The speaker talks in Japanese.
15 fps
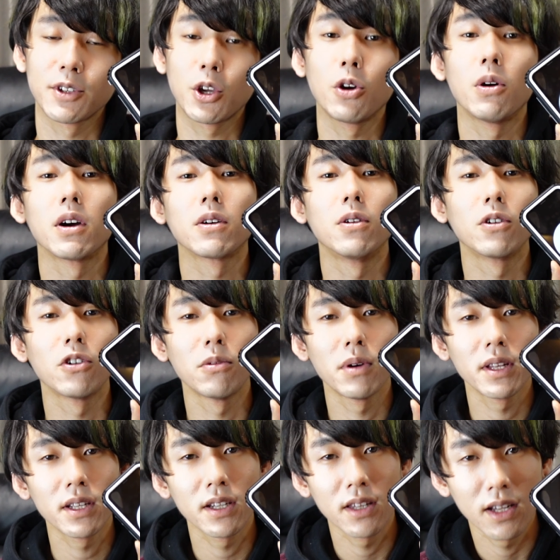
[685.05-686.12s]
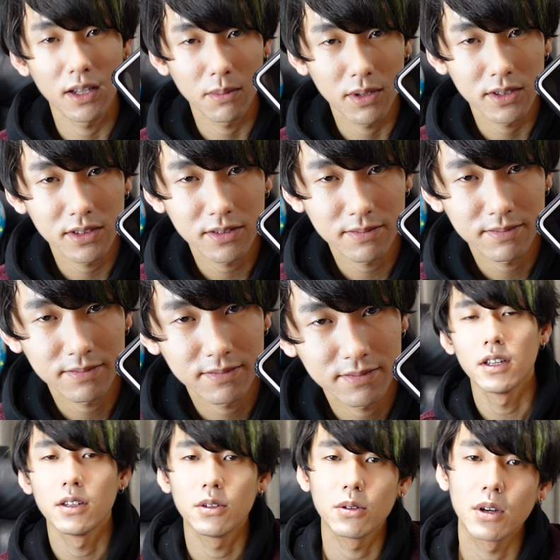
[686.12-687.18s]
今日はここまでになります。
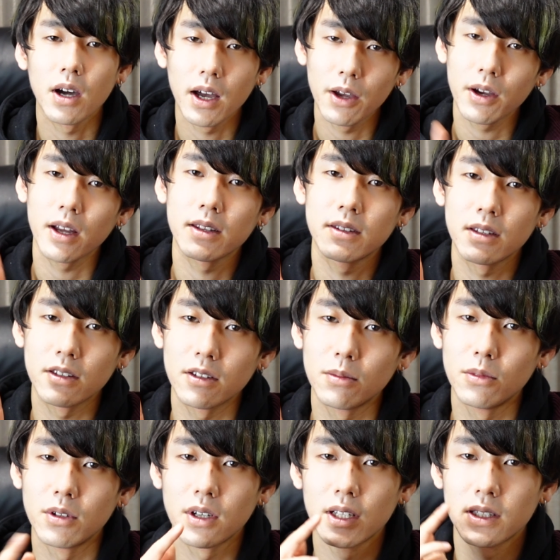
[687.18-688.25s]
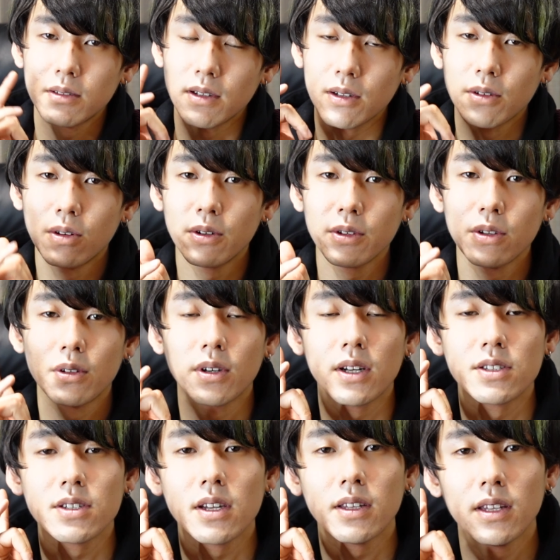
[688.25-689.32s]
動画が良かったと思う方は高評
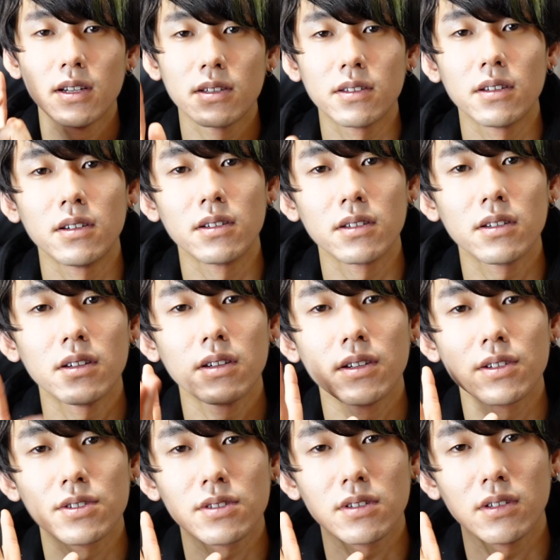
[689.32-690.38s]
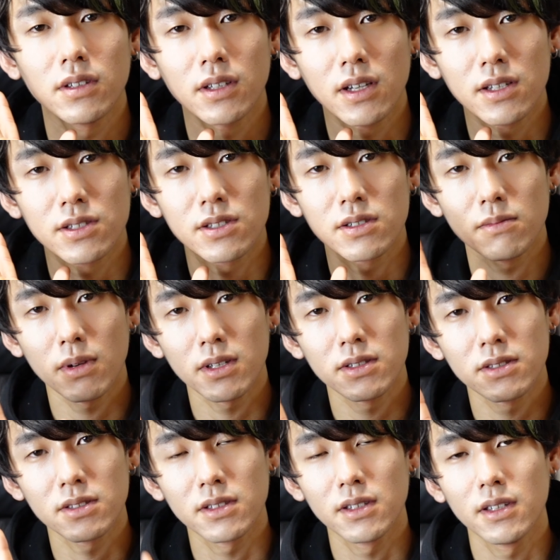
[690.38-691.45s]
価、チャンネル登録をよろしくお願いしま
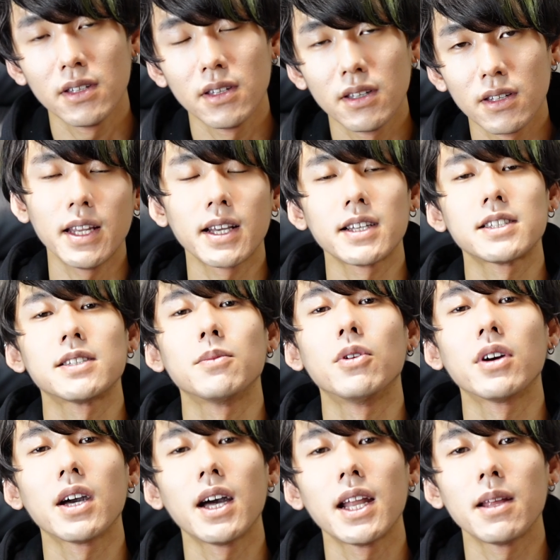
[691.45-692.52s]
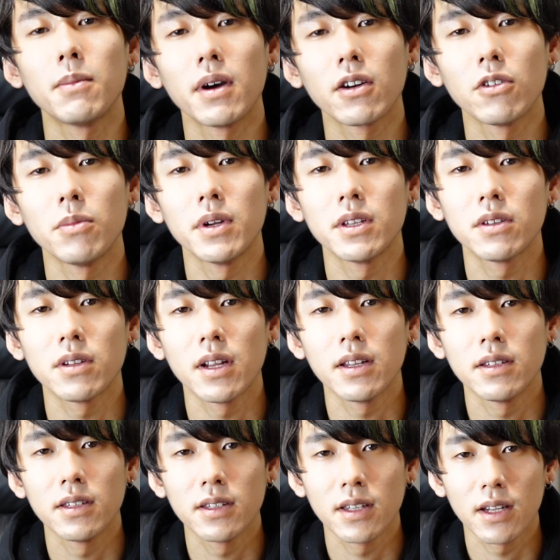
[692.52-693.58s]
す。何か質問があればコメント
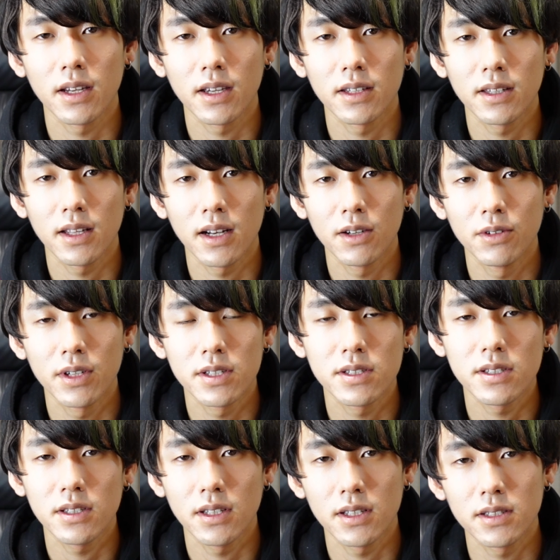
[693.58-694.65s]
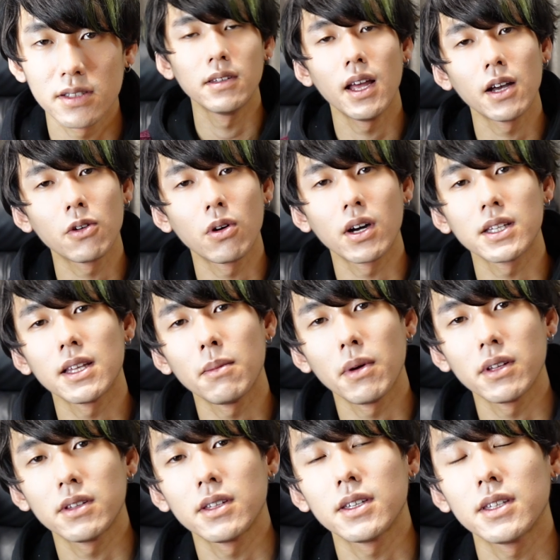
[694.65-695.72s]
欄にいただけたら嬉しいです。何個か溜
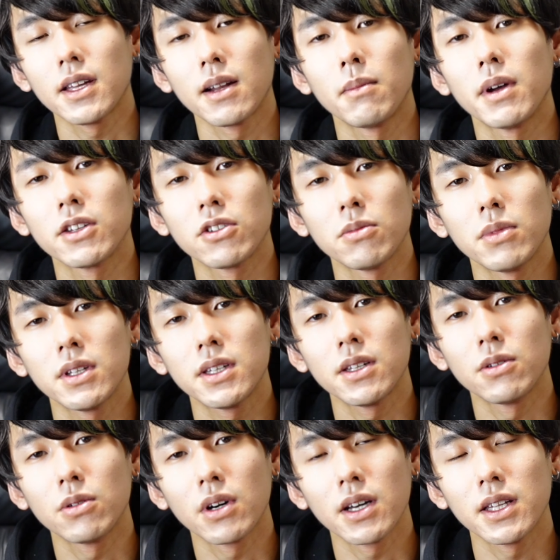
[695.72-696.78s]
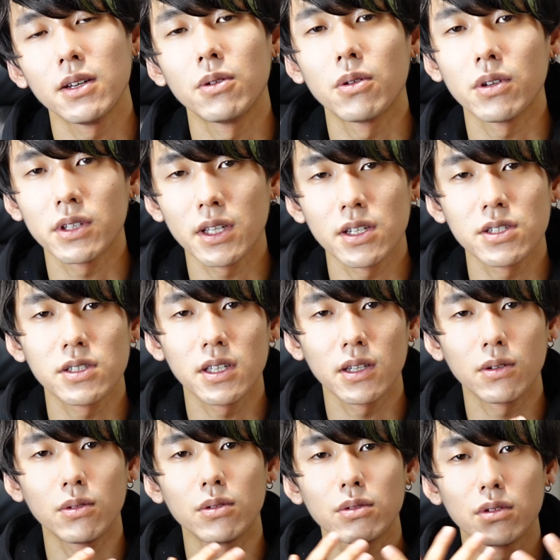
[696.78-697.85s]
まってきたらまとめて動画でお答えして
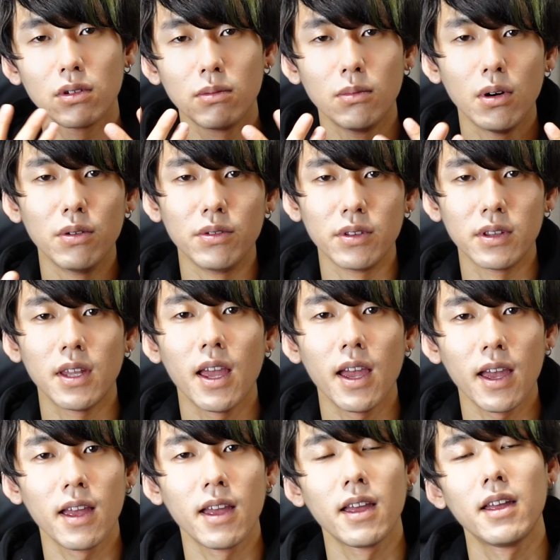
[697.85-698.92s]
いこうと思うんで。